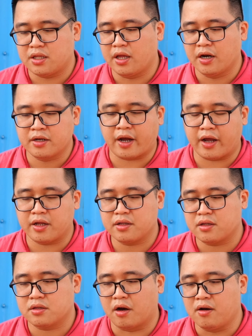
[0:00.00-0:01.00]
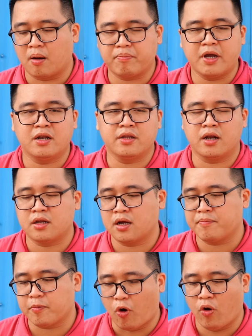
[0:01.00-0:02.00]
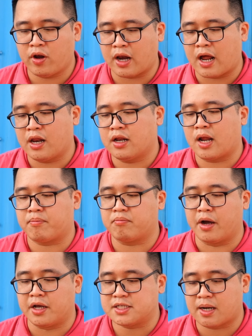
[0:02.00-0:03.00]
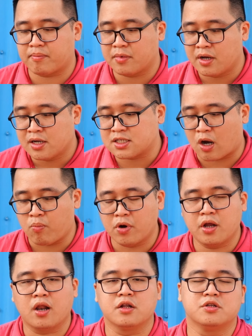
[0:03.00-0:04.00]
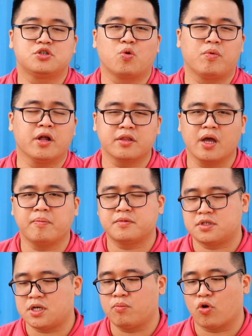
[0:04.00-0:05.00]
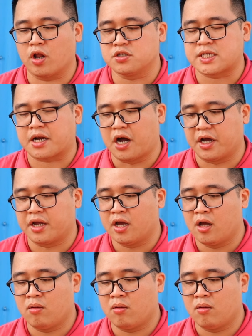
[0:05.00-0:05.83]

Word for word: nhân cái thời lượng pin nhân gấp đôi là lên là 760 lần chụp liên tiếp trên một lần sạc đầy.